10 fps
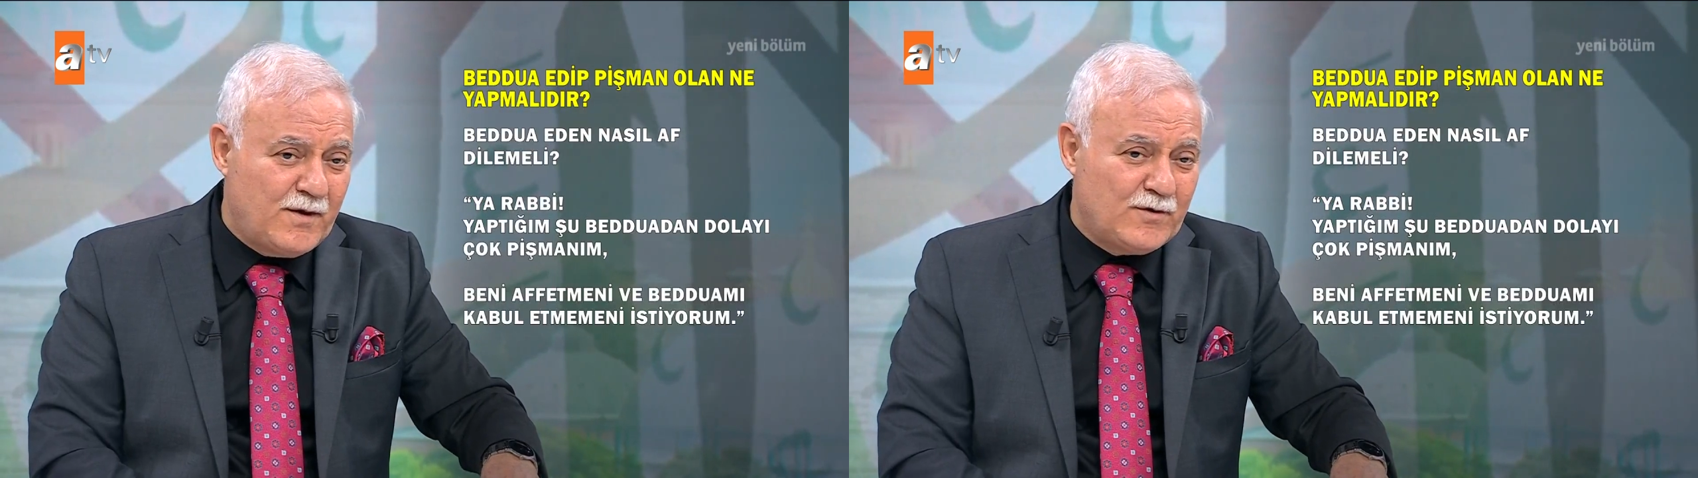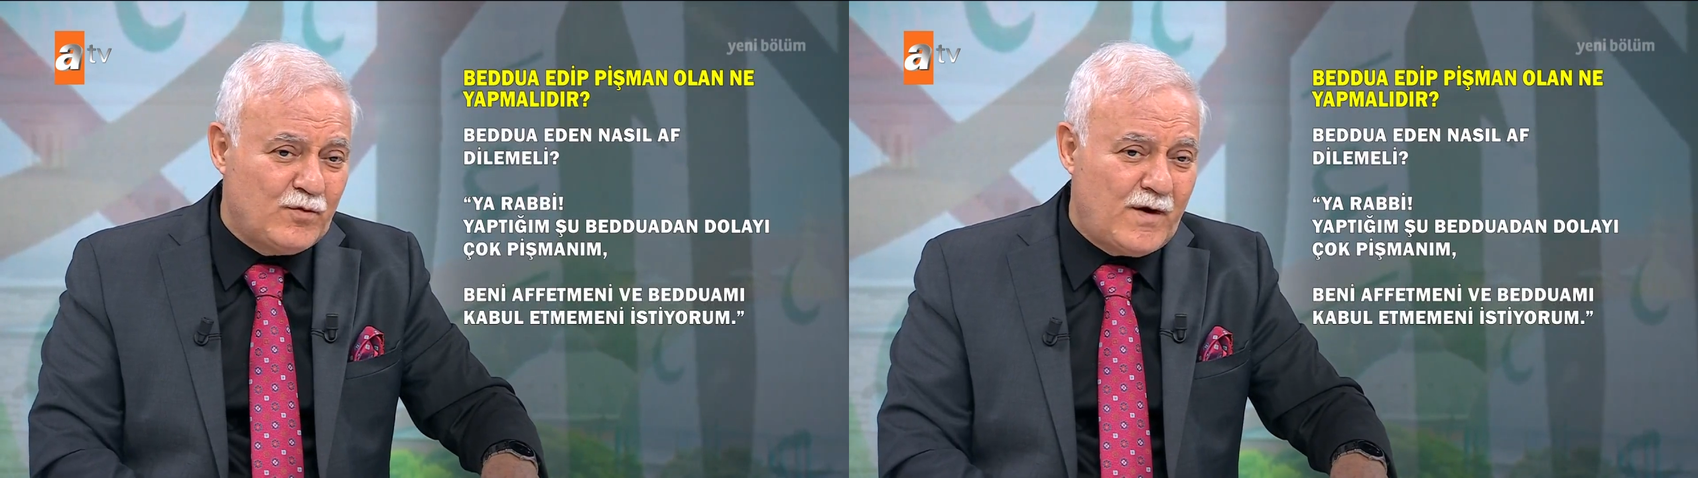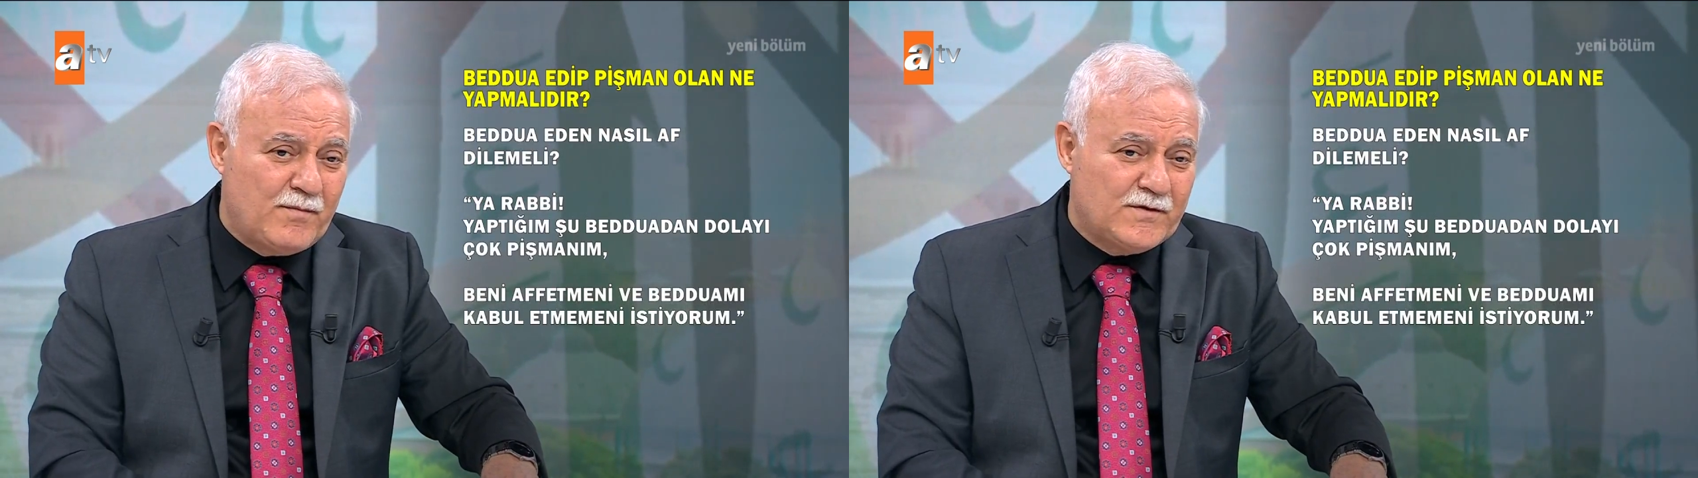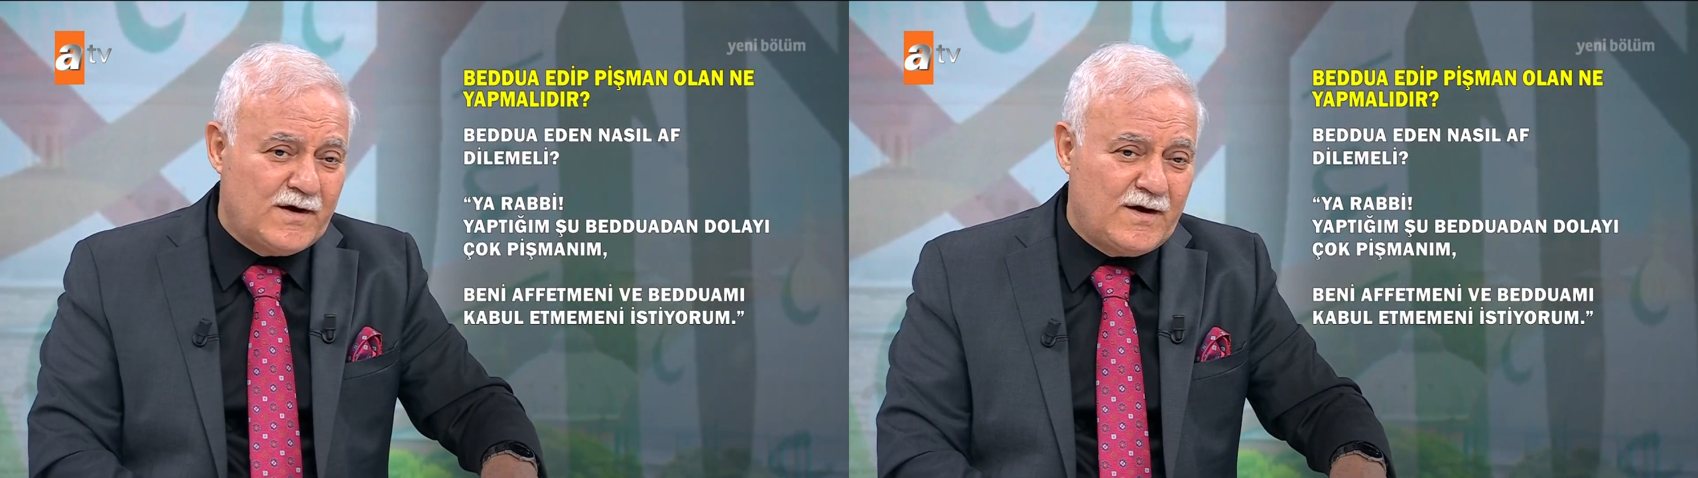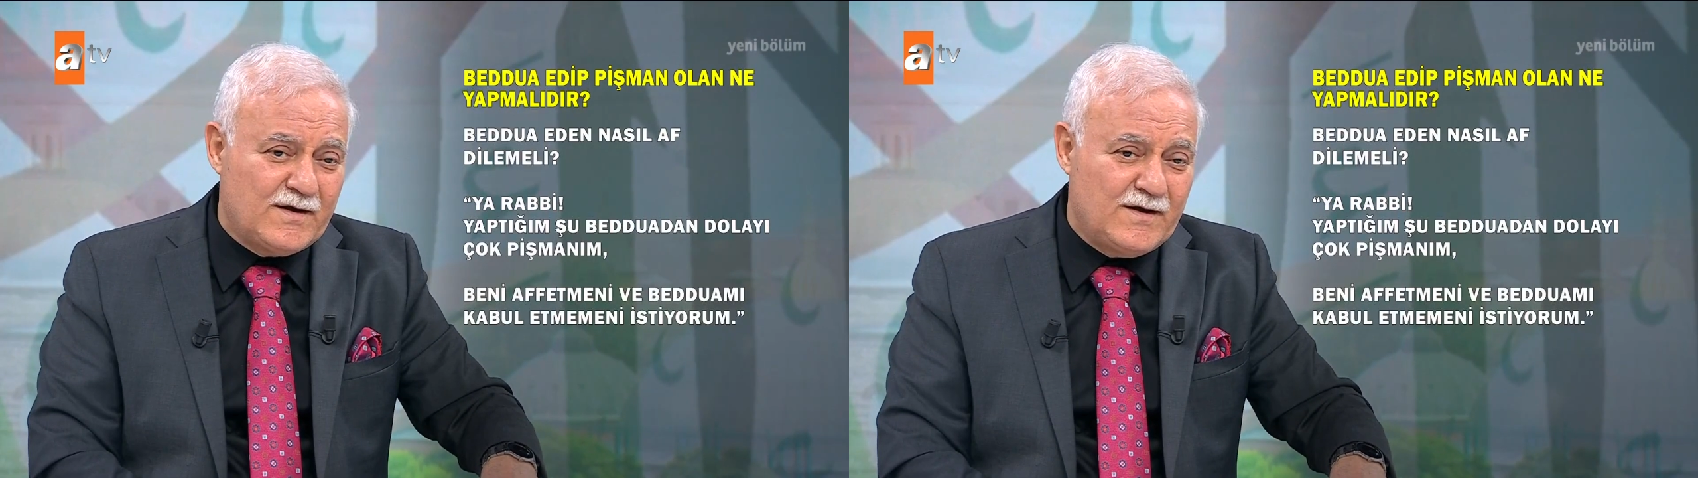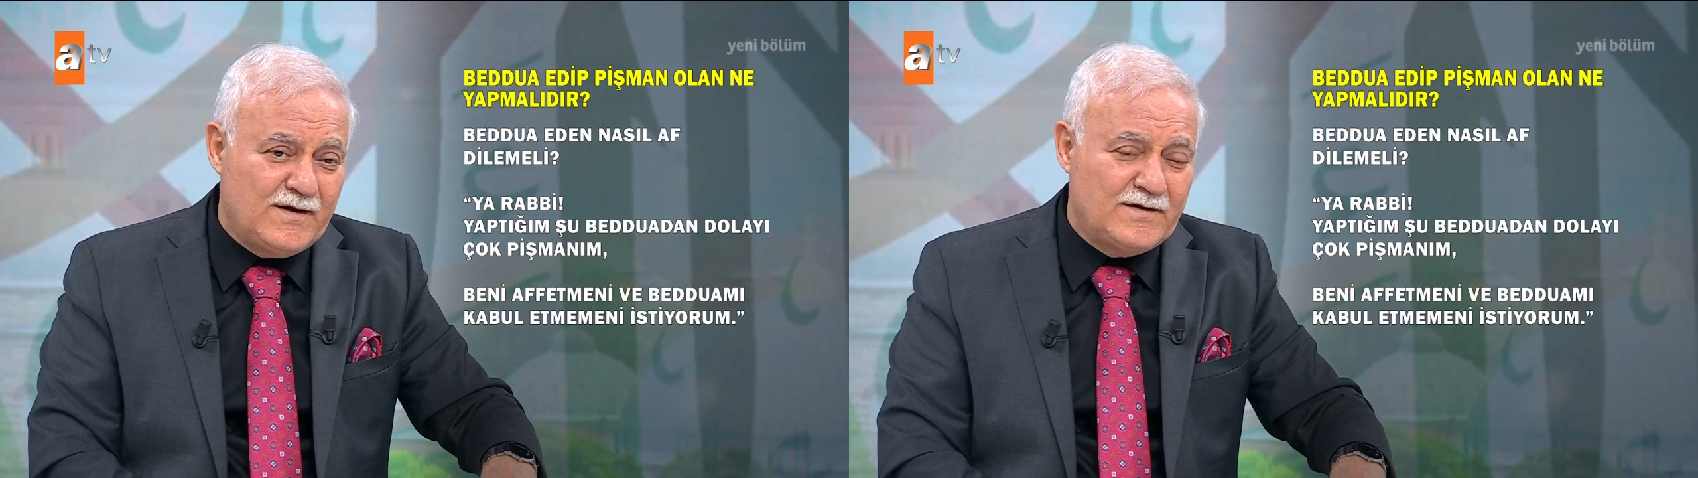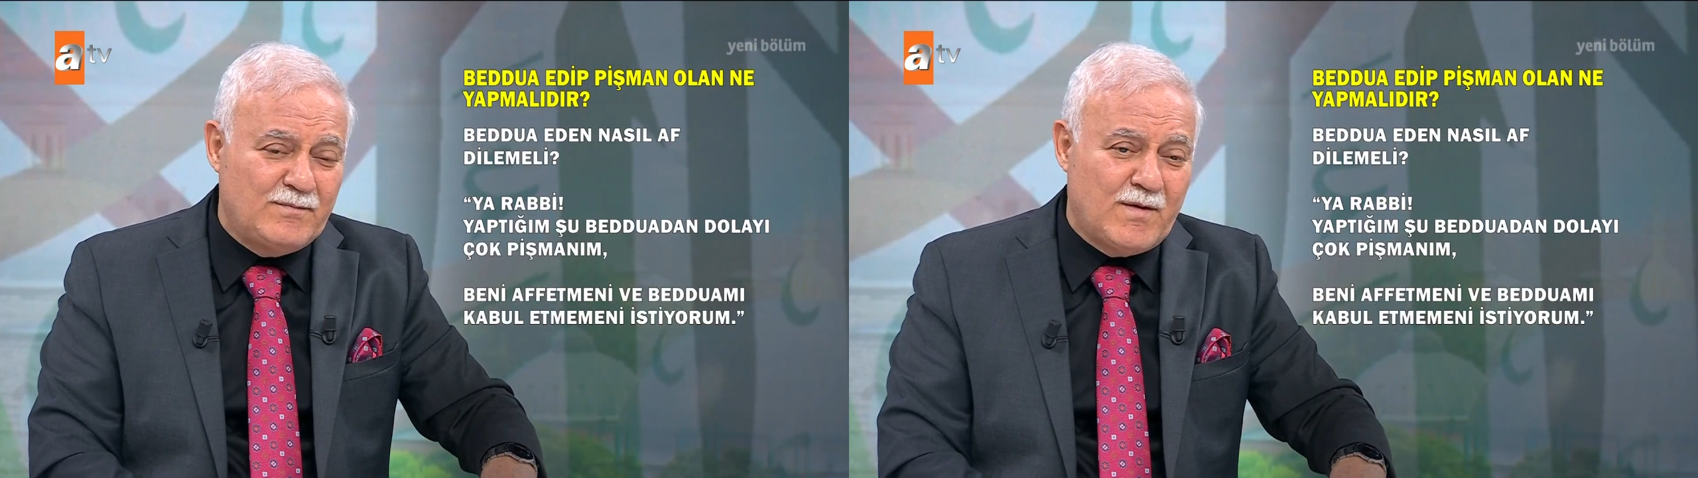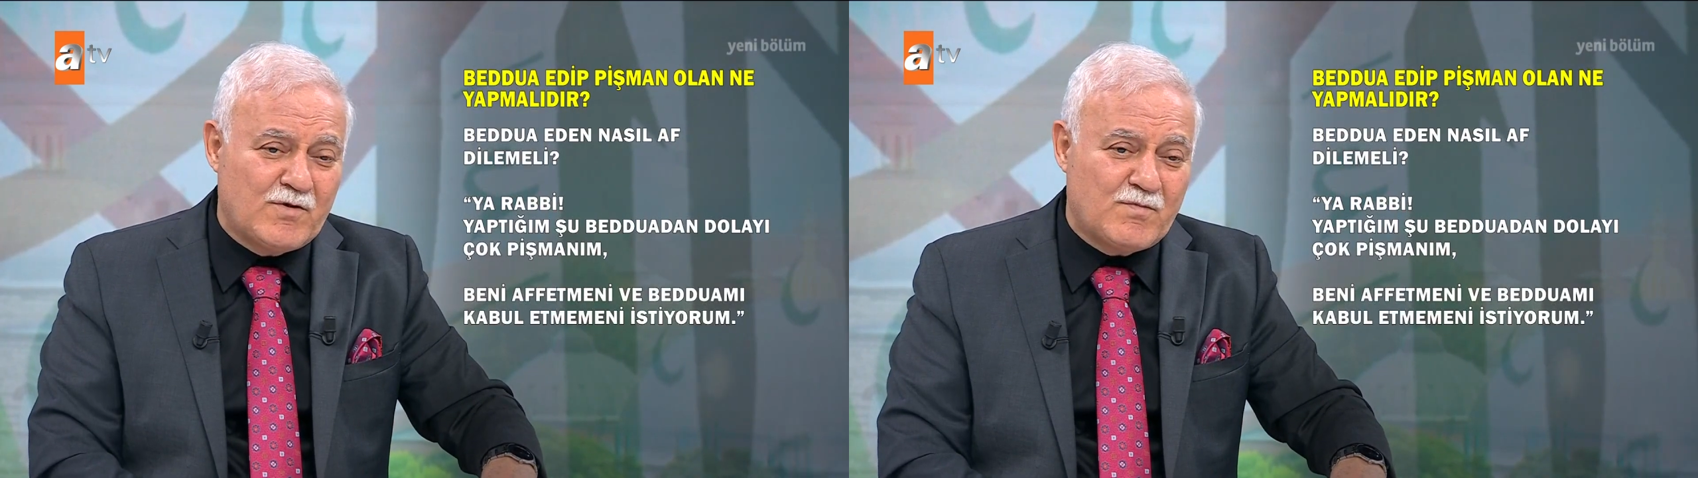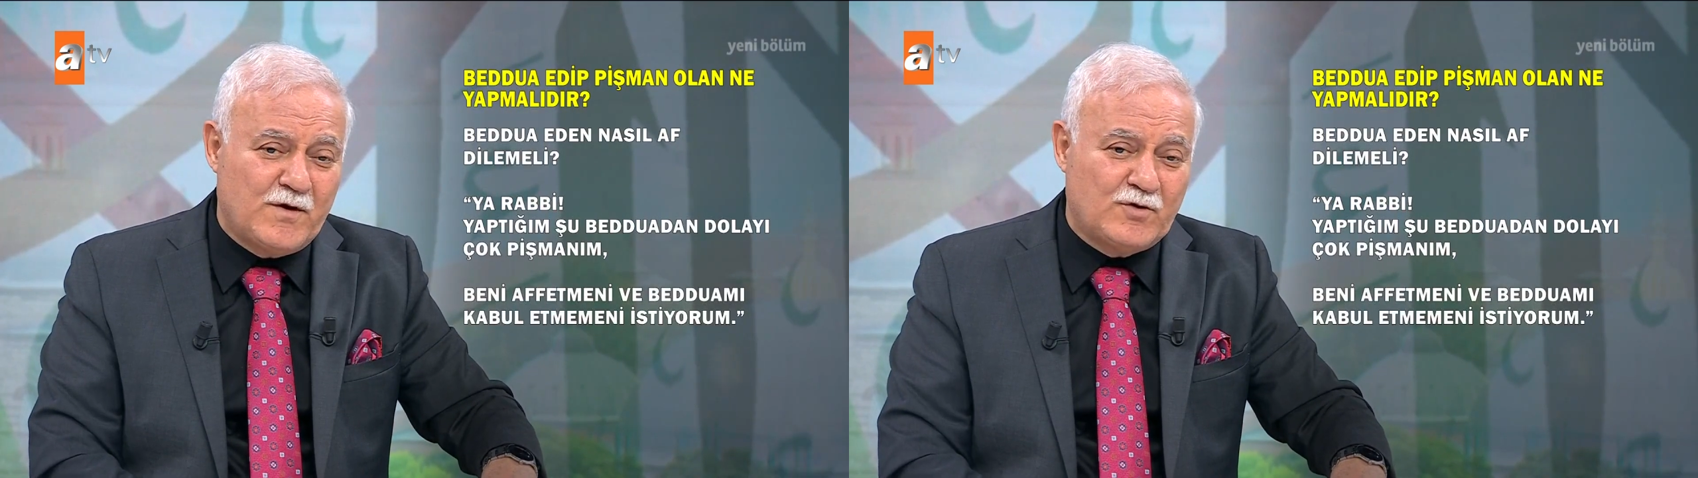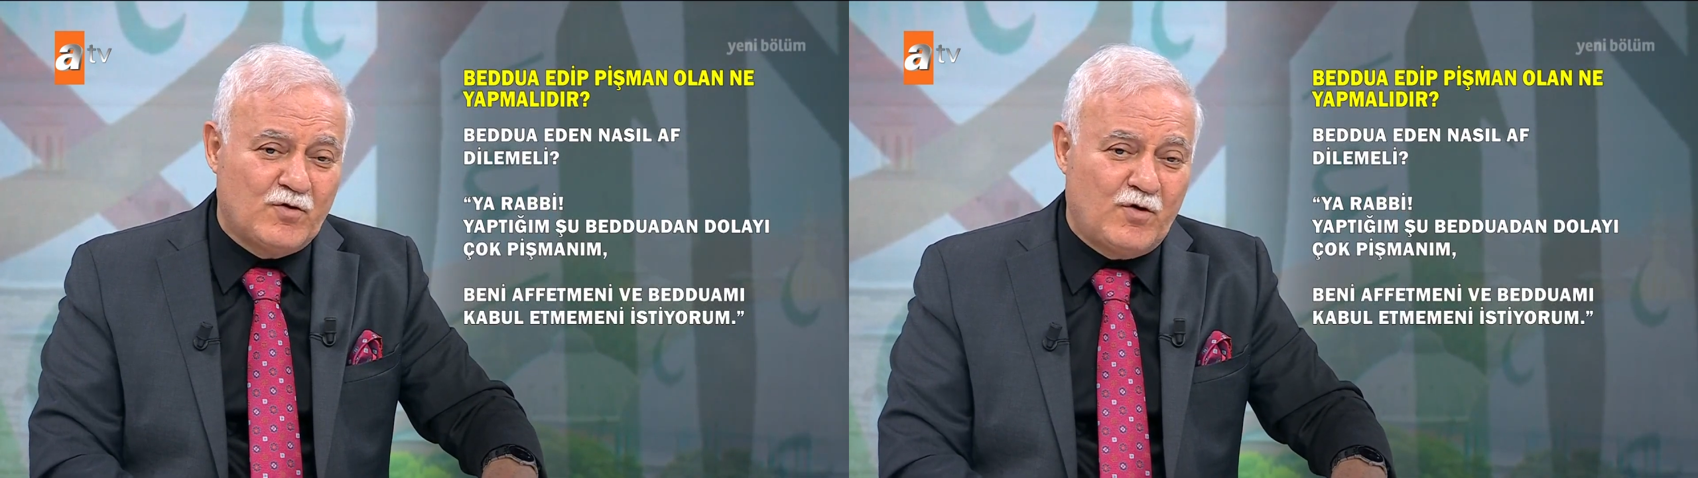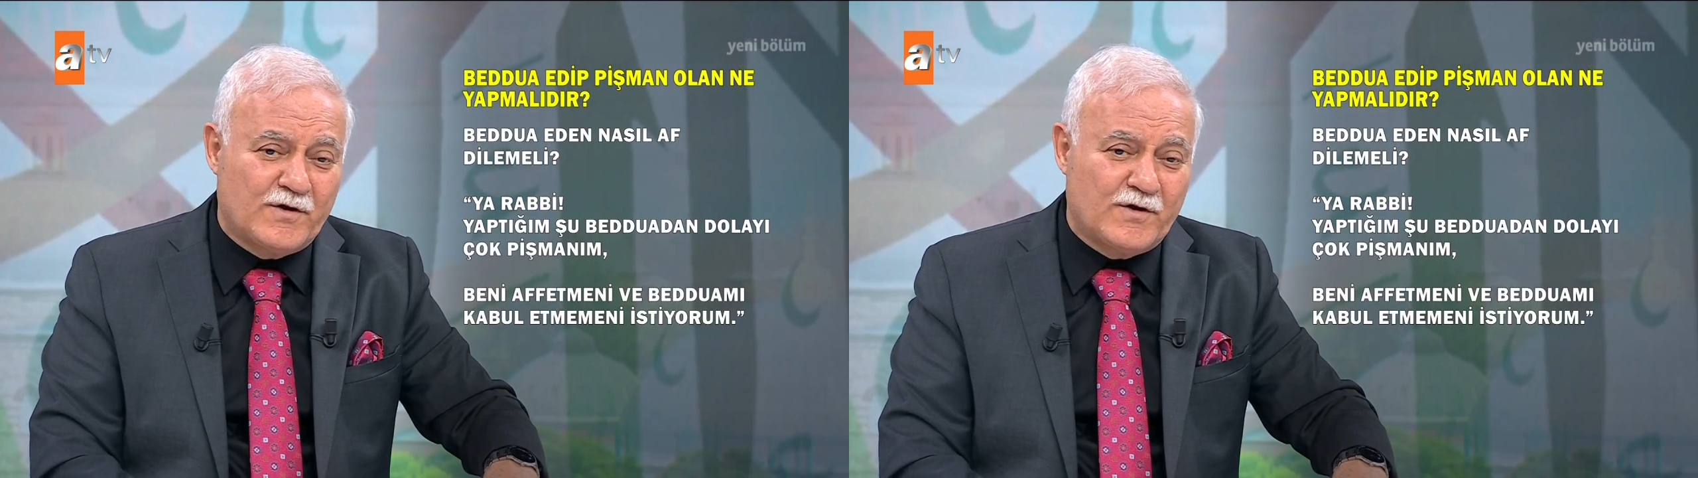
Bedduamı da edilmemiş beddua